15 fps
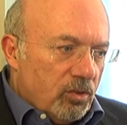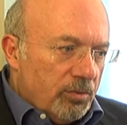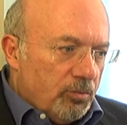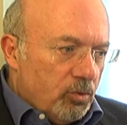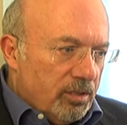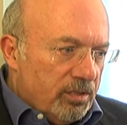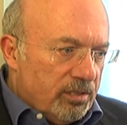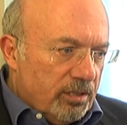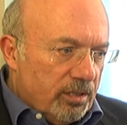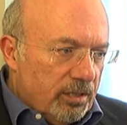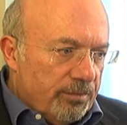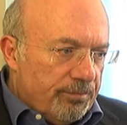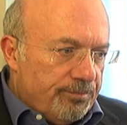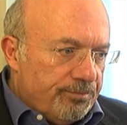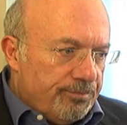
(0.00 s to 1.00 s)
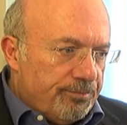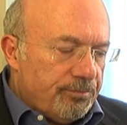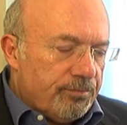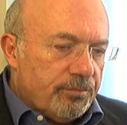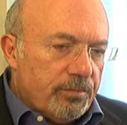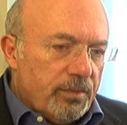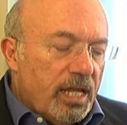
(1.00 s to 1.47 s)
le pulizie
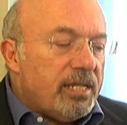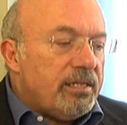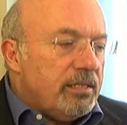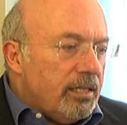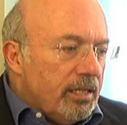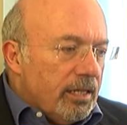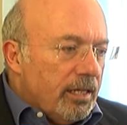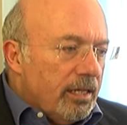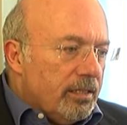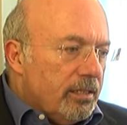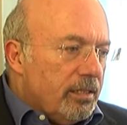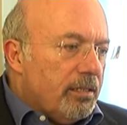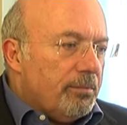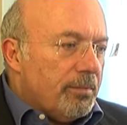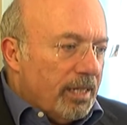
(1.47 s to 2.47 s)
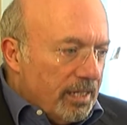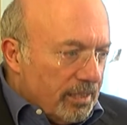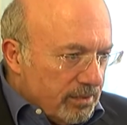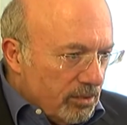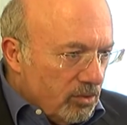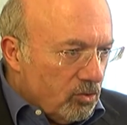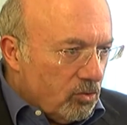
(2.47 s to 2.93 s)
e ti chiedi ma è la
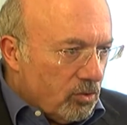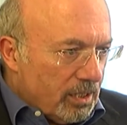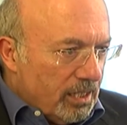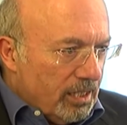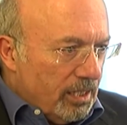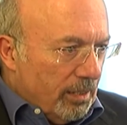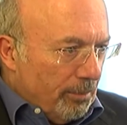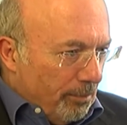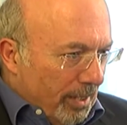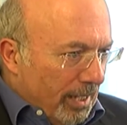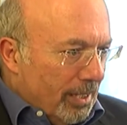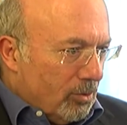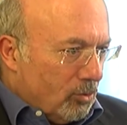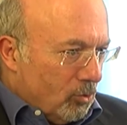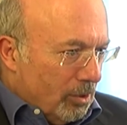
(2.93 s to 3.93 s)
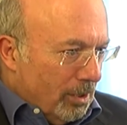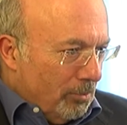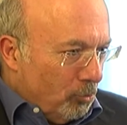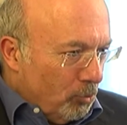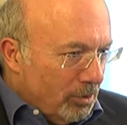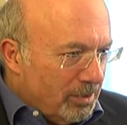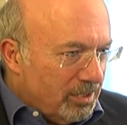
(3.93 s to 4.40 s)
signora dell'appalto delle
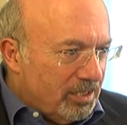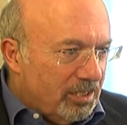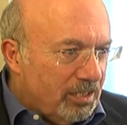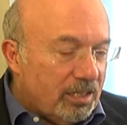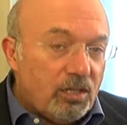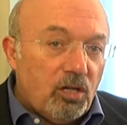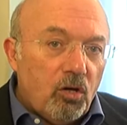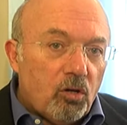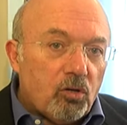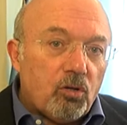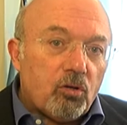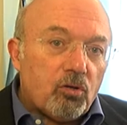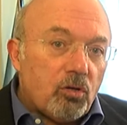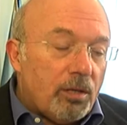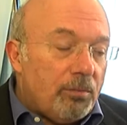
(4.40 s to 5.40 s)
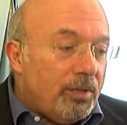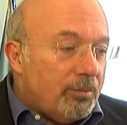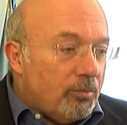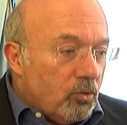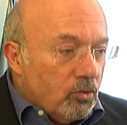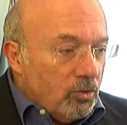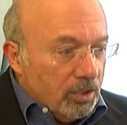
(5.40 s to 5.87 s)
pulizie? No, no, no, è mia
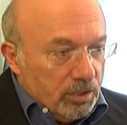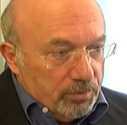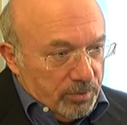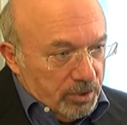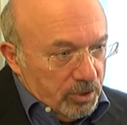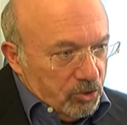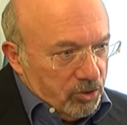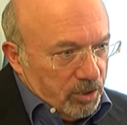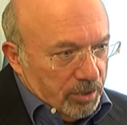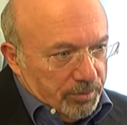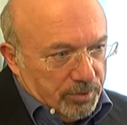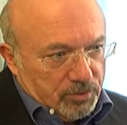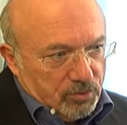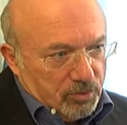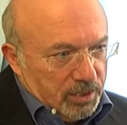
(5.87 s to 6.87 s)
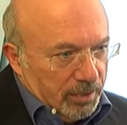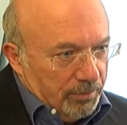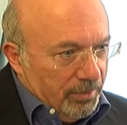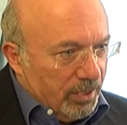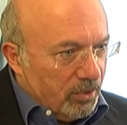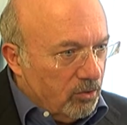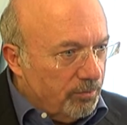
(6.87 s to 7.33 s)
moglie, mi dice la persona che
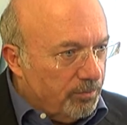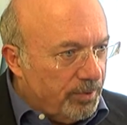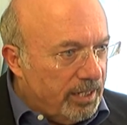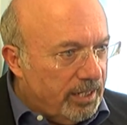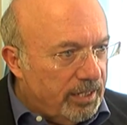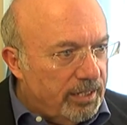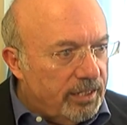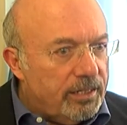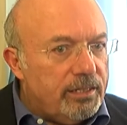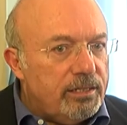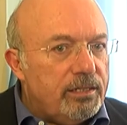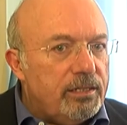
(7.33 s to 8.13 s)
mi accompagna.